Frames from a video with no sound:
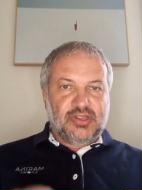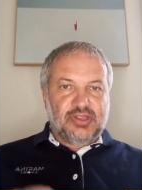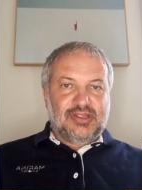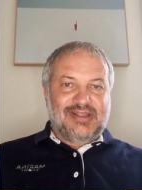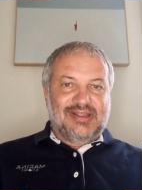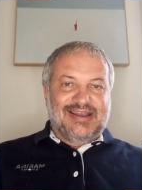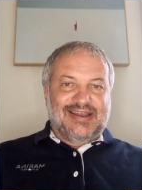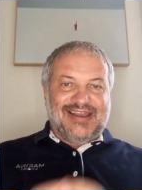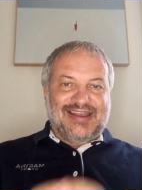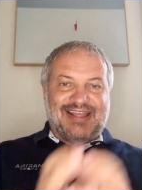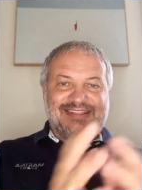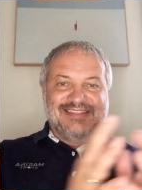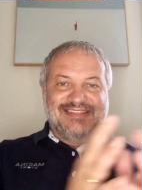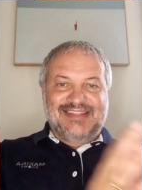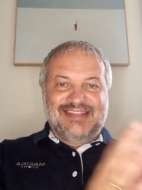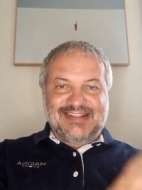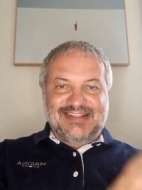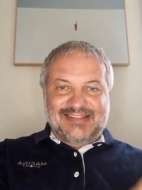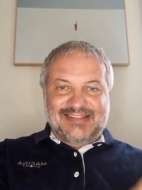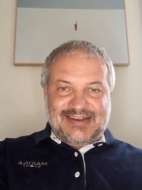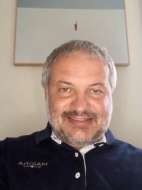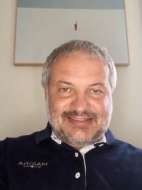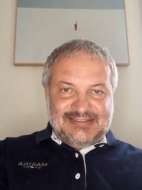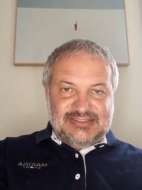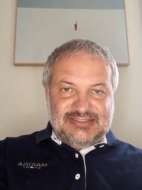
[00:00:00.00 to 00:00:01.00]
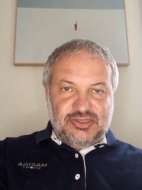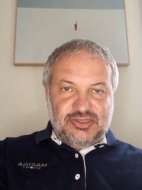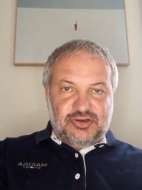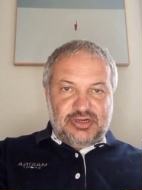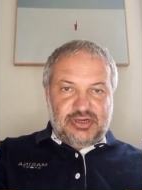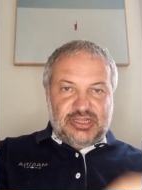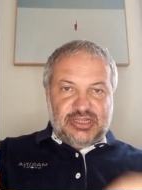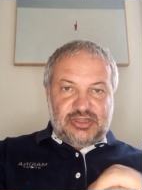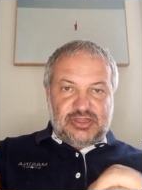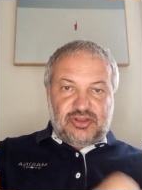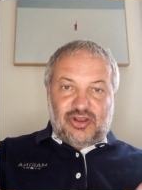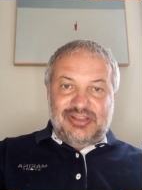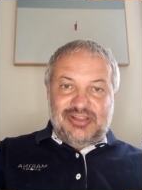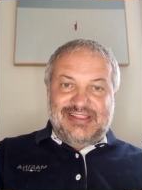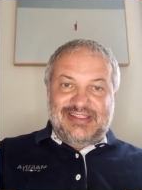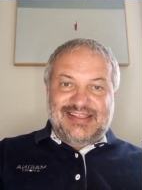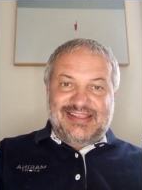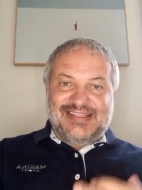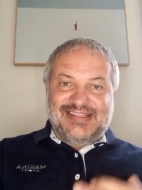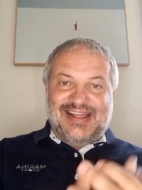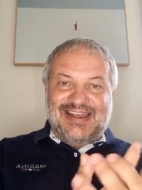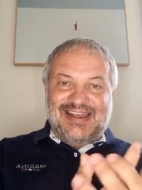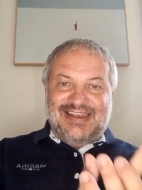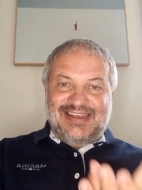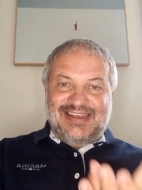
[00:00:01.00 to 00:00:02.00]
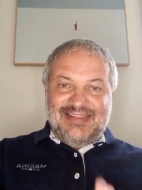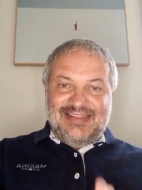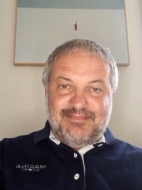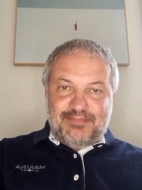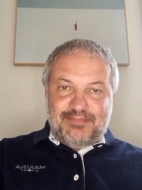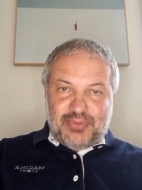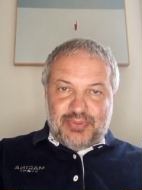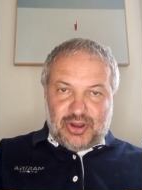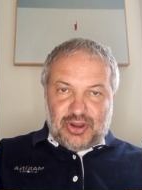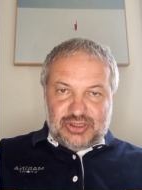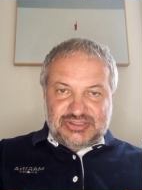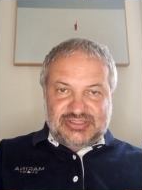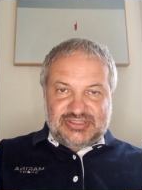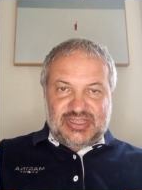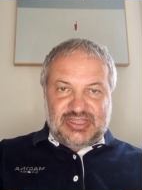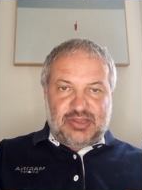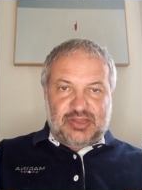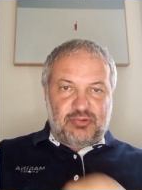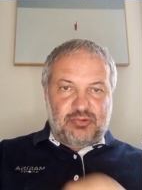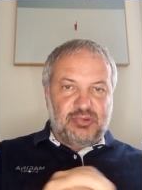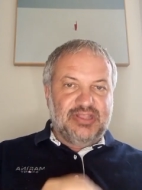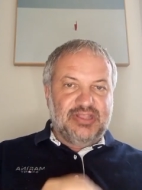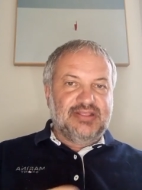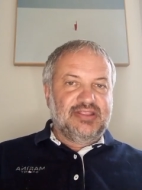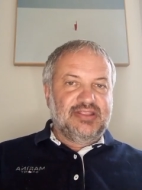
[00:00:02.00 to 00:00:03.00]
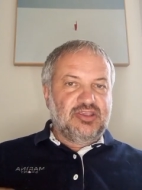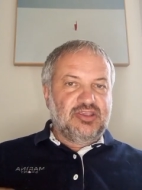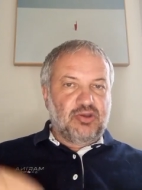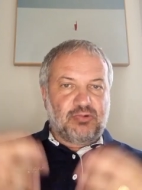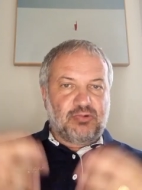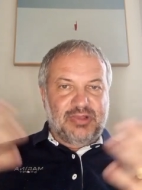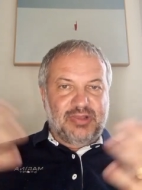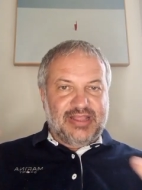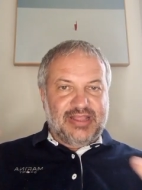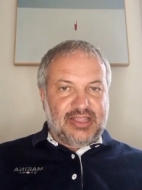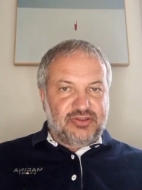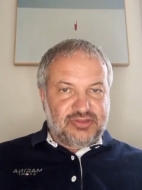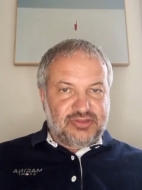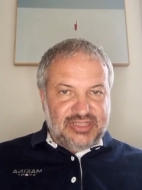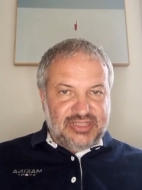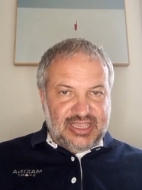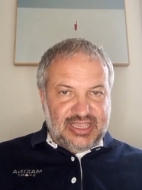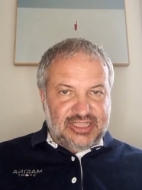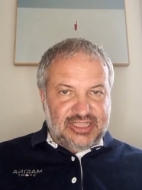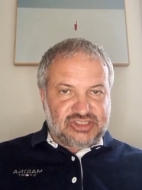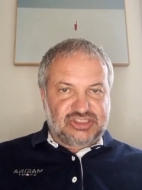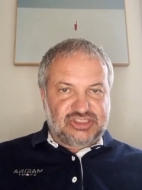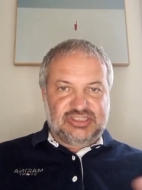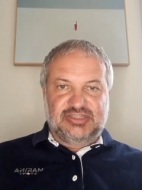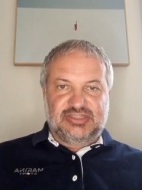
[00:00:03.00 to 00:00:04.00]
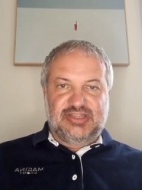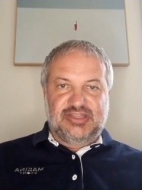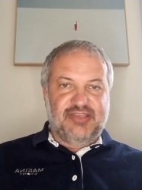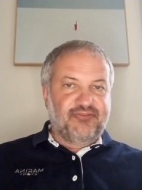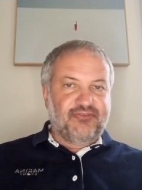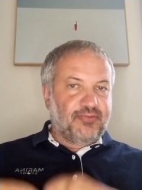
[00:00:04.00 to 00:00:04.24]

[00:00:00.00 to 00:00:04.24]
La detrazione toglie dall'imposta, quindi io guadagno 10, devo